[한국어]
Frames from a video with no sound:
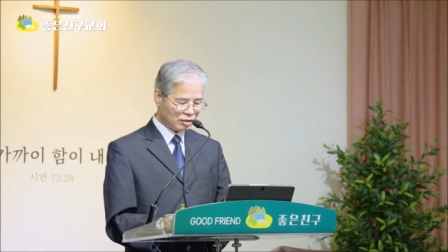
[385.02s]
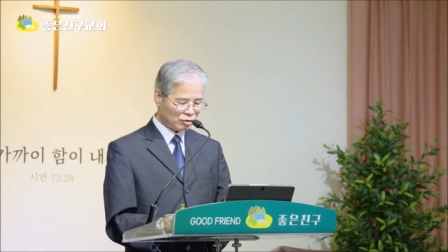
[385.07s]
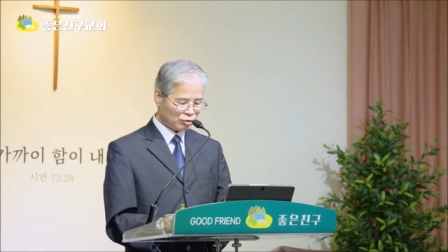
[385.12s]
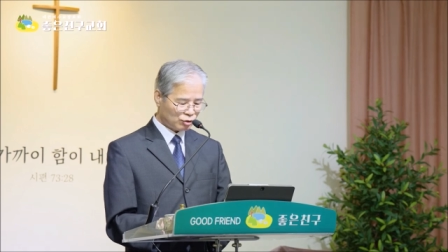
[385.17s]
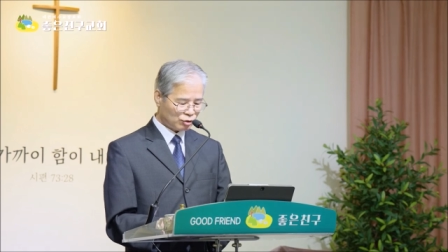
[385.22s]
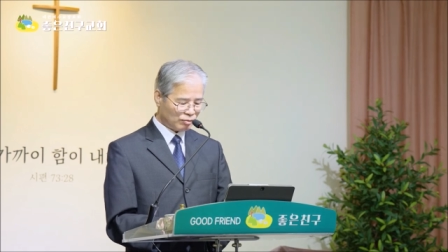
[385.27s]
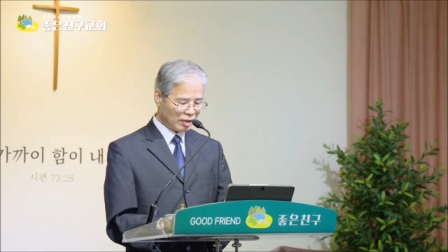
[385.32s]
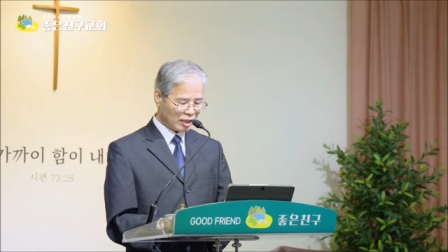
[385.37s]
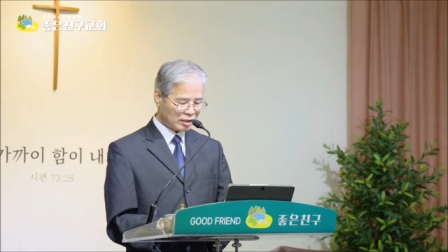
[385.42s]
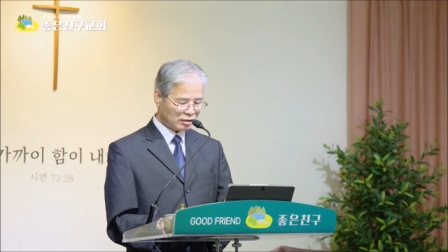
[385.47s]

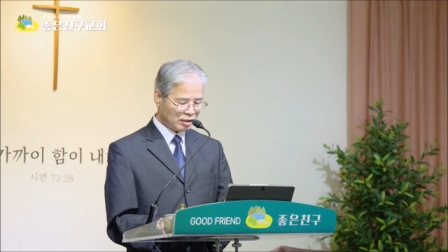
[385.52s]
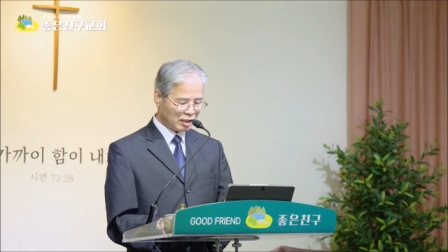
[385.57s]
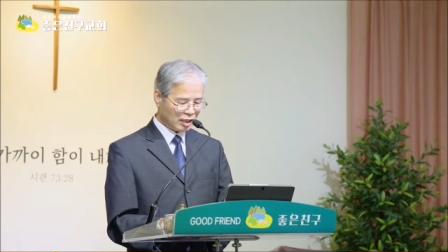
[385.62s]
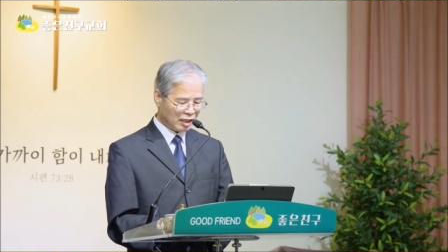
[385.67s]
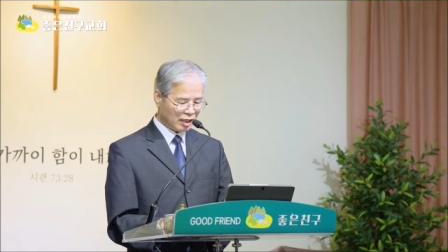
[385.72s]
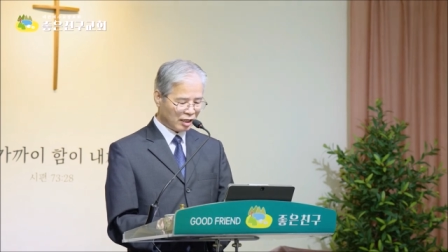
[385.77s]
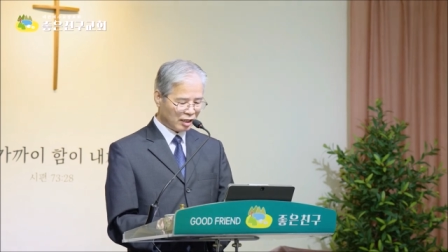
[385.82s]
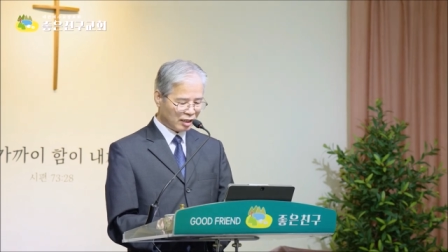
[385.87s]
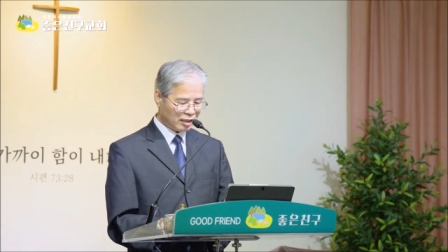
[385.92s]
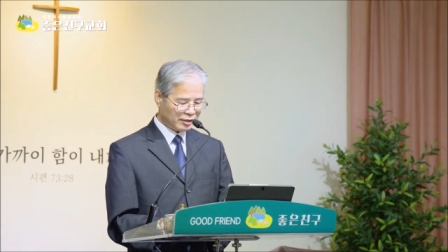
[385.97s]

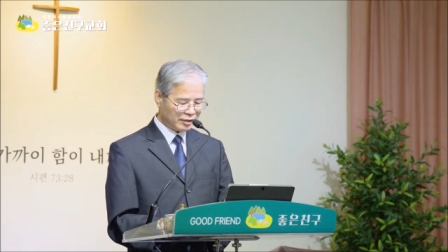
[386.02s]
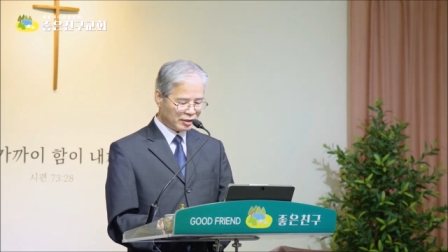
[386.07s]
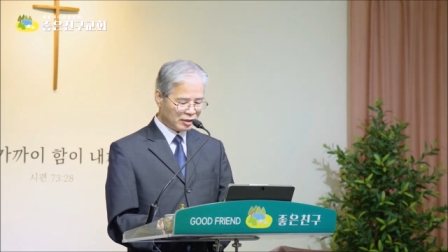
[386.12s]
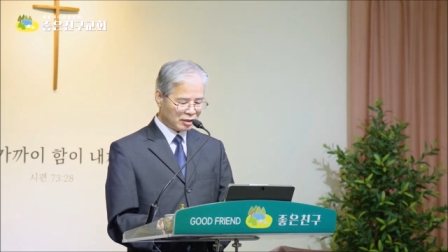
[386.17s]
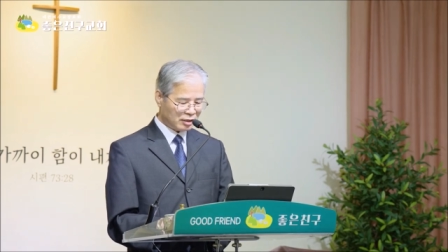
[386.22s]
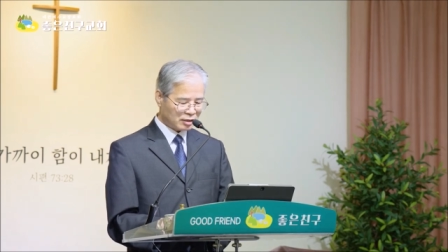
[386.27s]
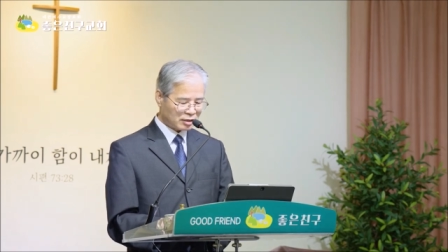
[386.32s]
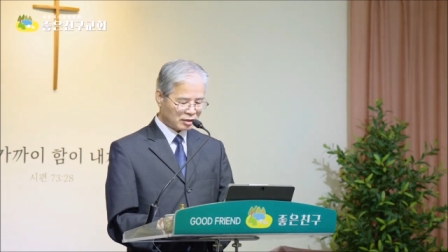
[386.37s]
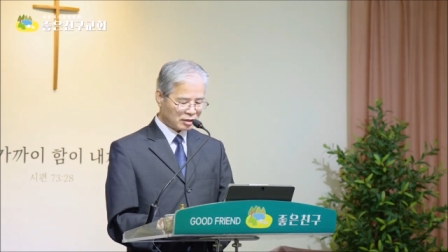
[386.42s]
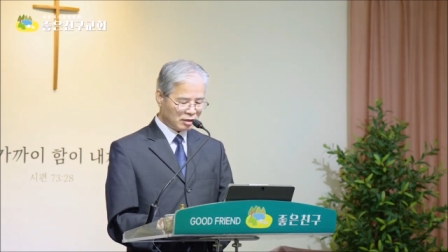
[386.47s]
초막절에
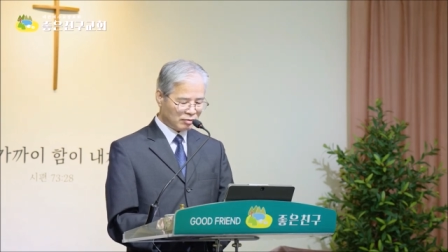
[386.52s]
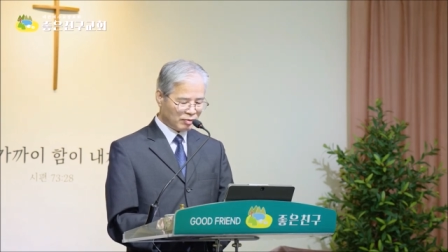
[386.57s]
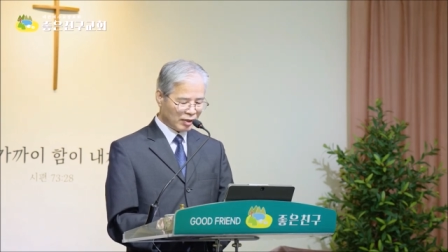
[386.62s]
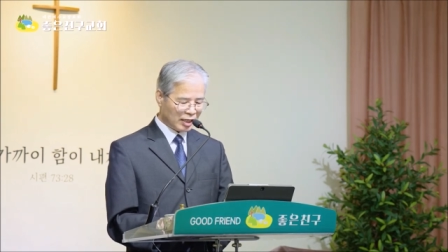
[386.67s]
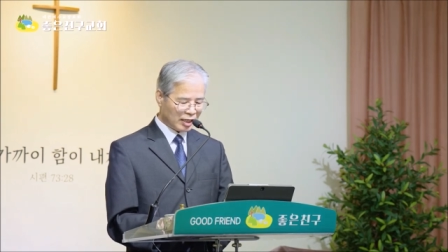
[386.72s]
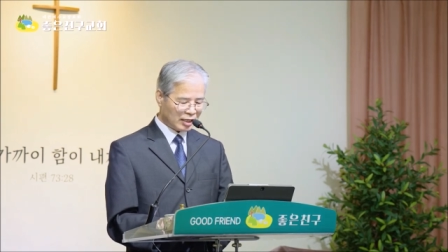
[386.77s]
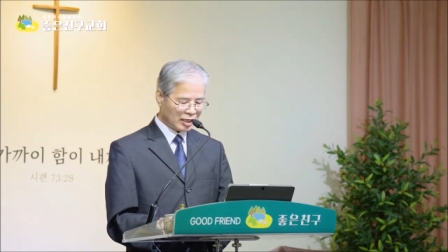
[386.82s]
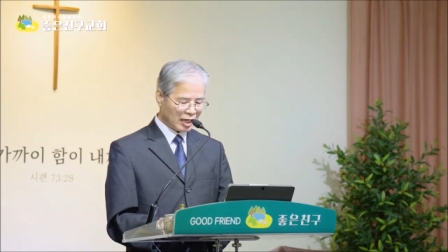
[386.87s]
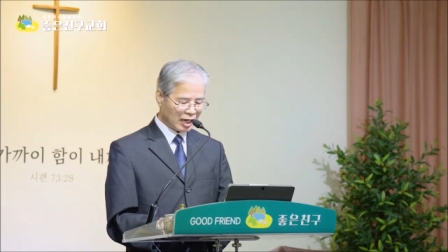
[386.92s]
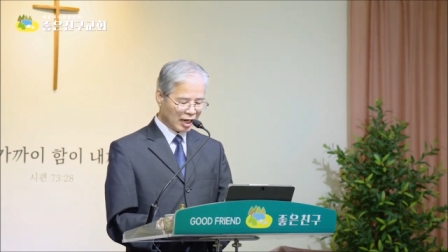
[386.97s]

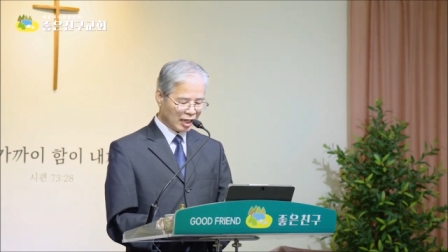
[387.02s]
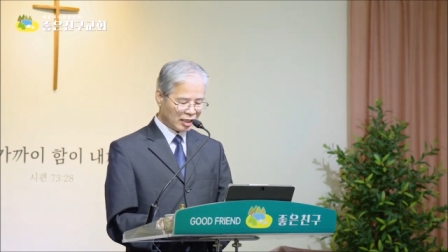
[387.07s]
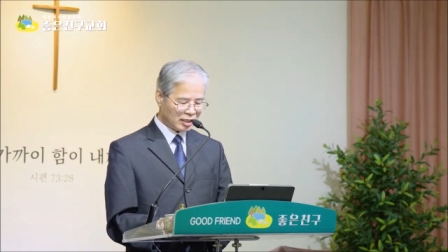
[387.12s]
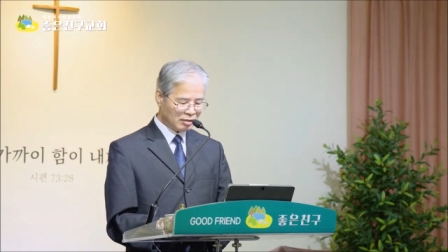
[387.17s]
들판에다가